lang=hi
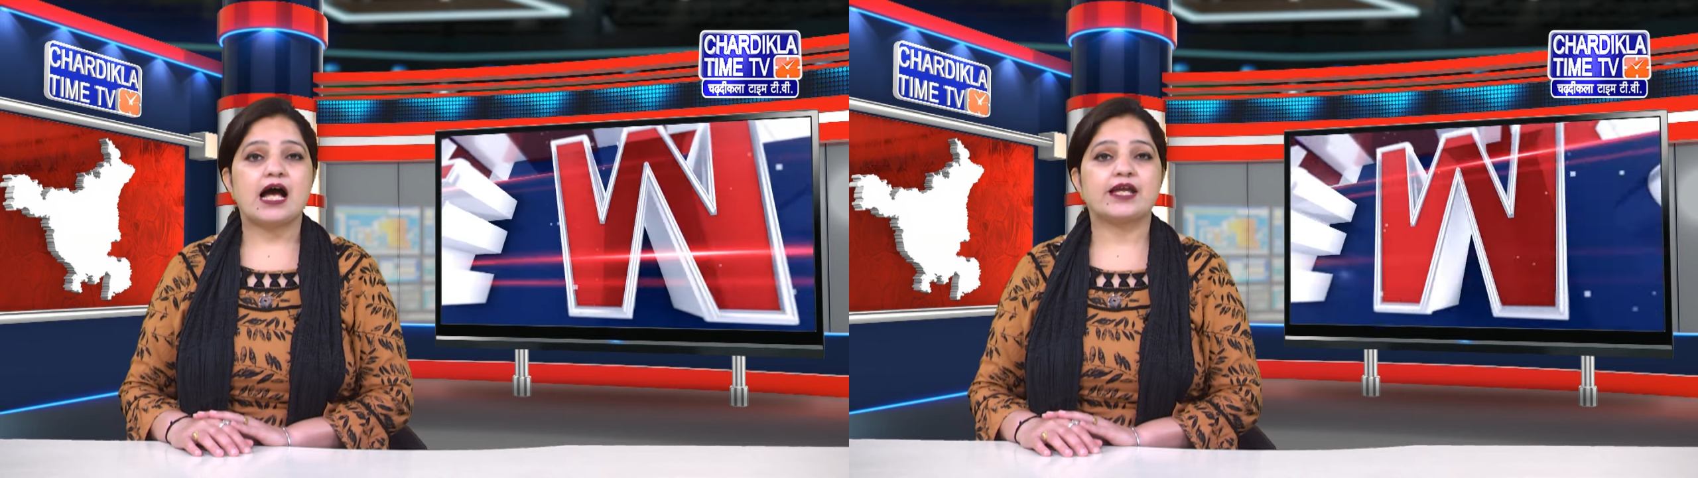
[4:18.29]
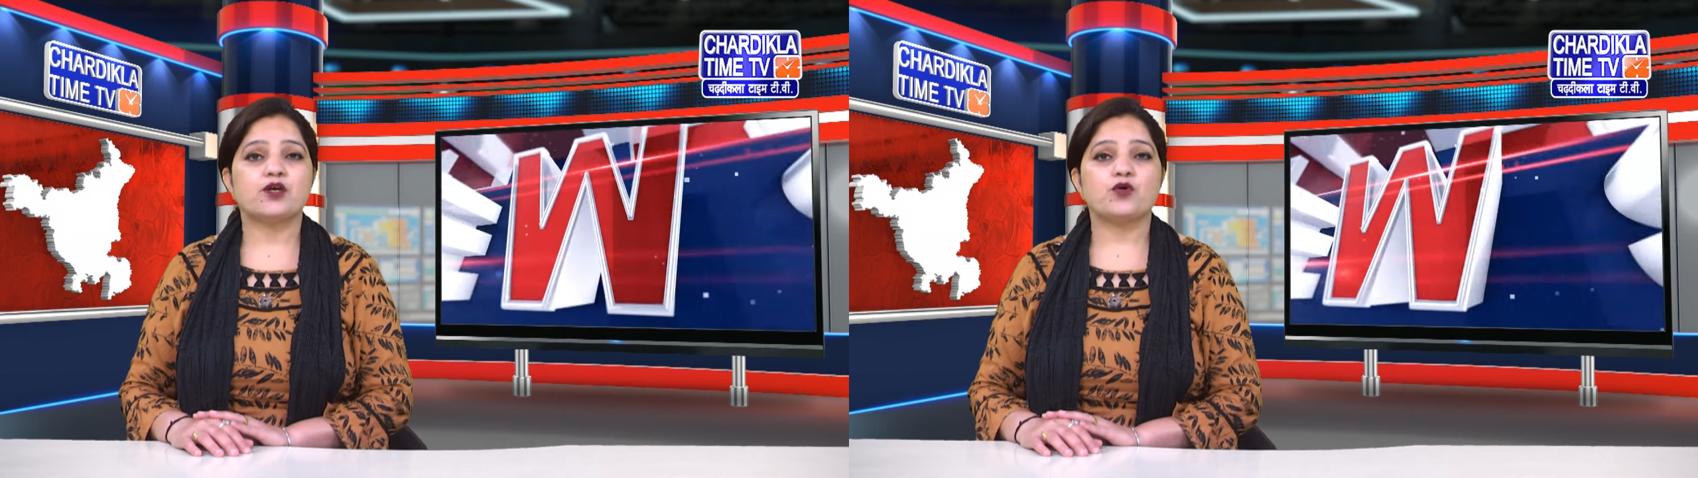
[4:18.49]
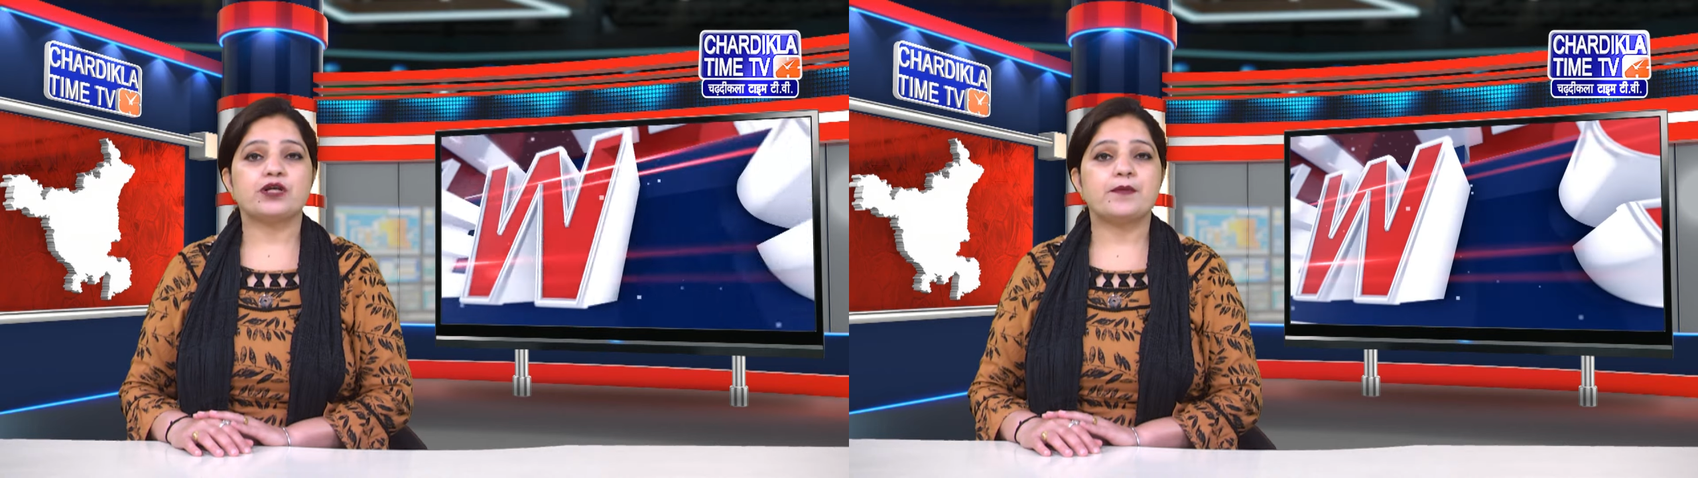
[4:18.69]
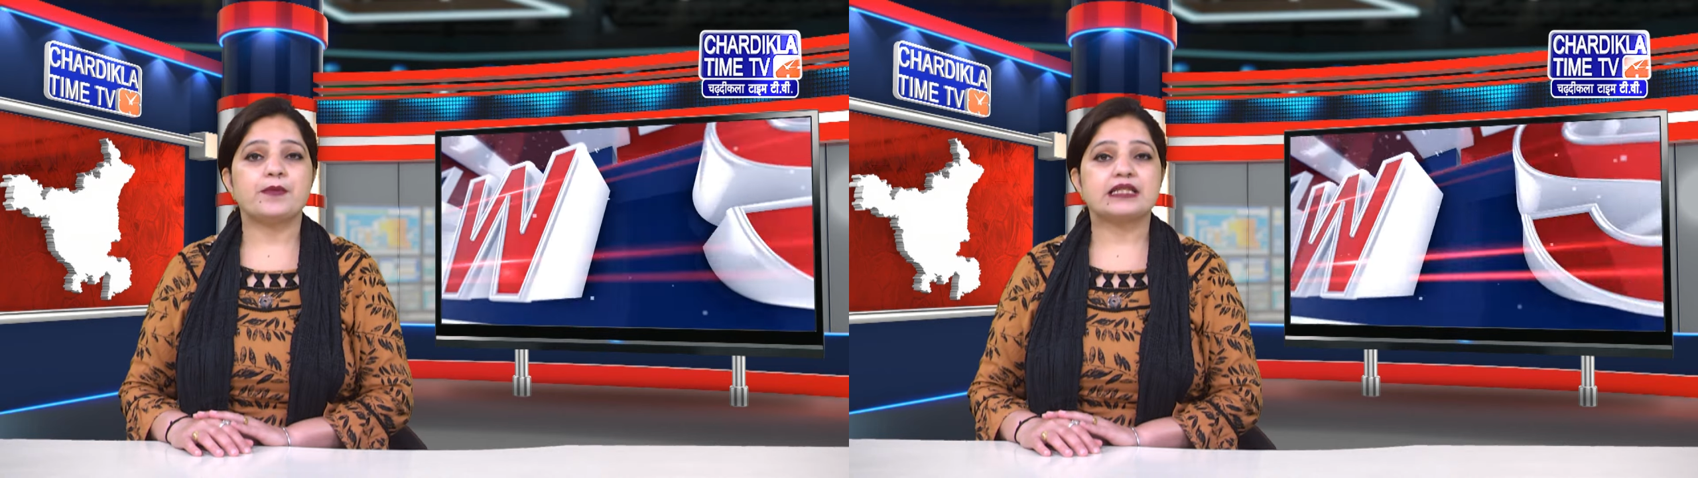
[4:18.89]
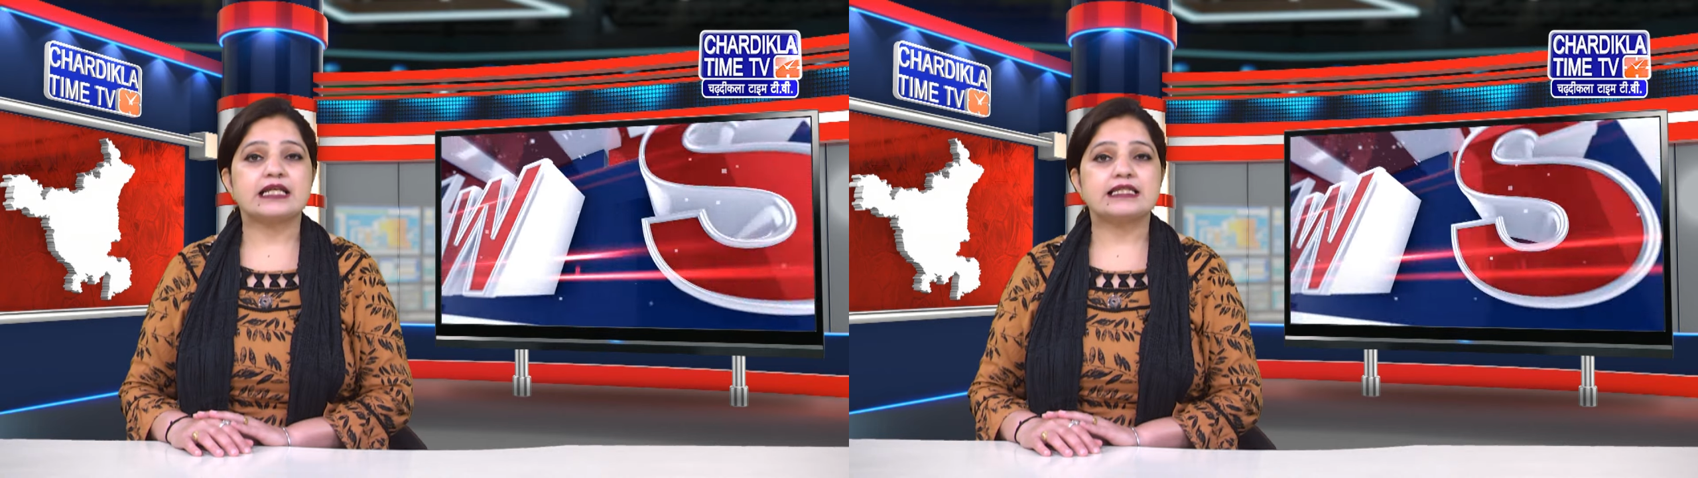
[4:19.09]
हाईकोर्ट ने
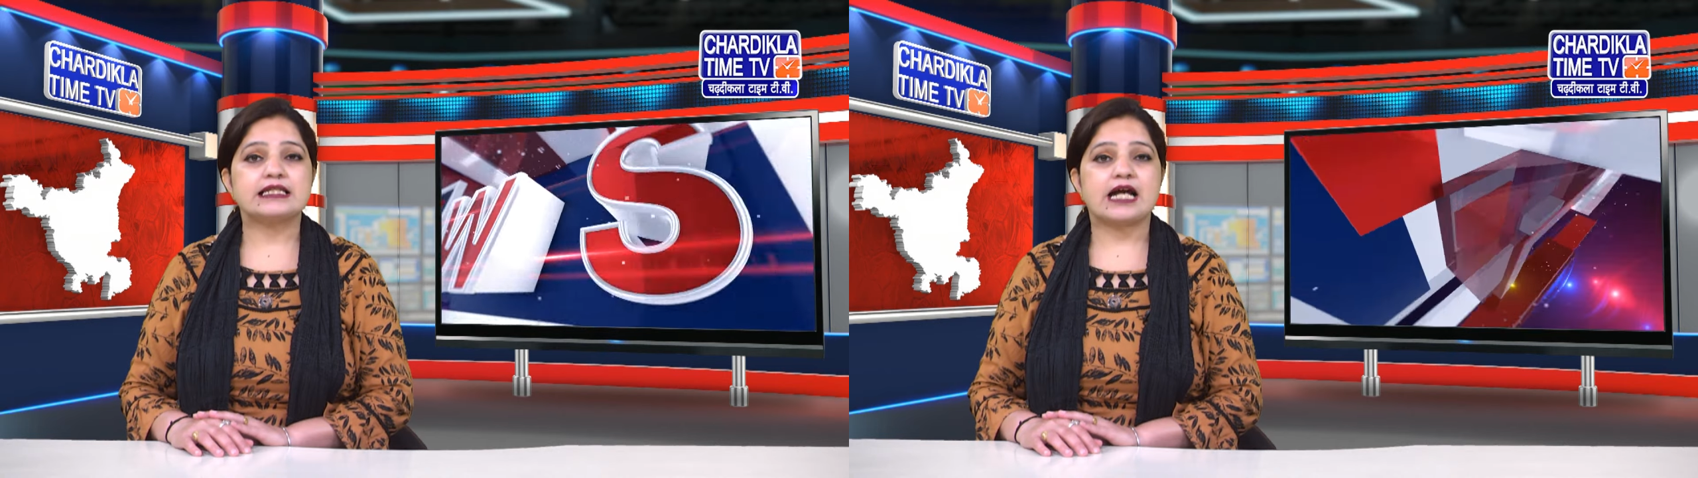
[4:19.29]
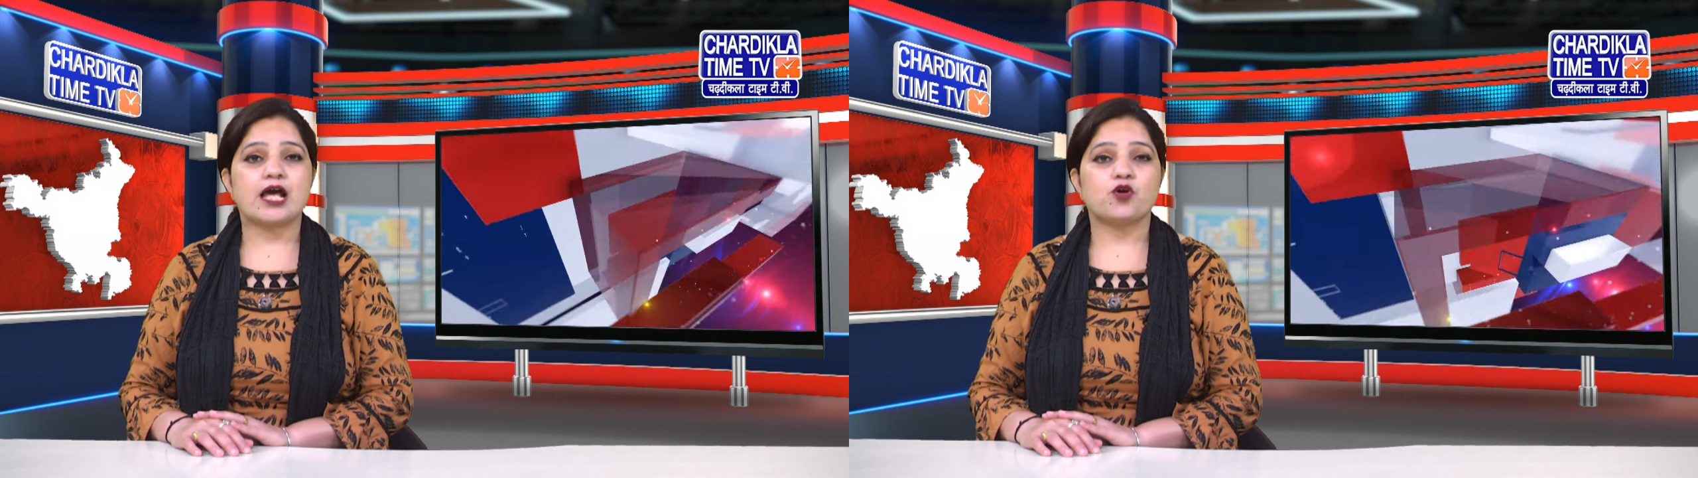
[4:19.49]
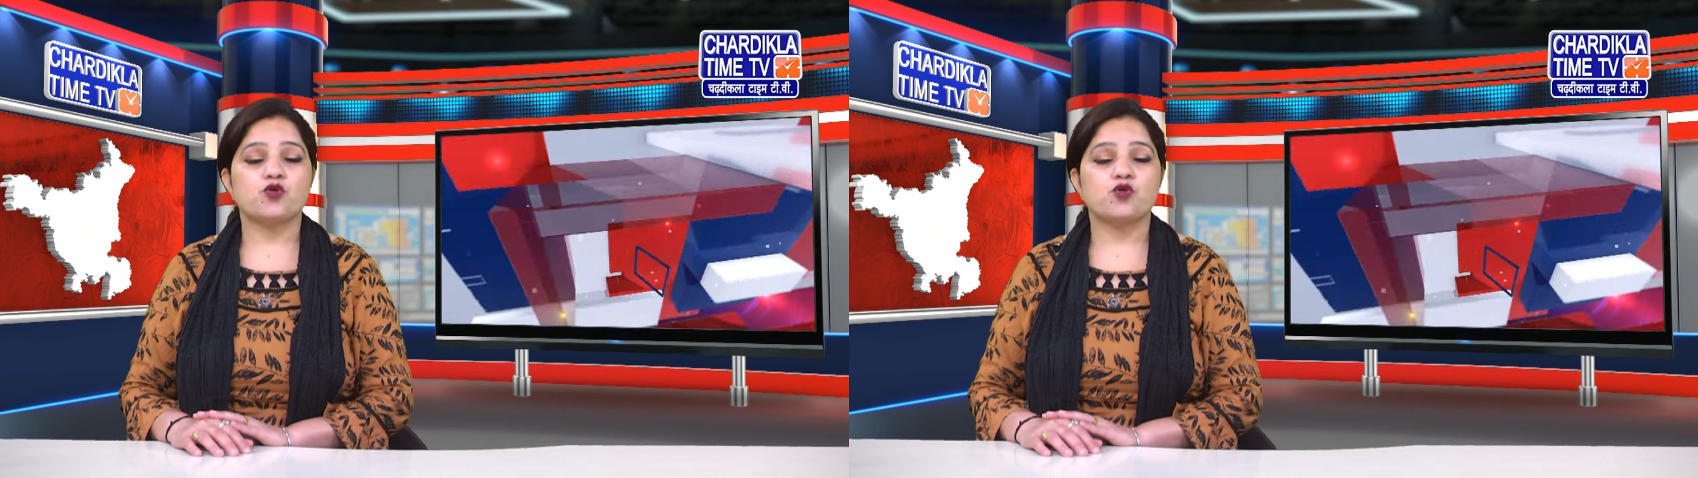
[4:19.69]
प्रदेश सरकार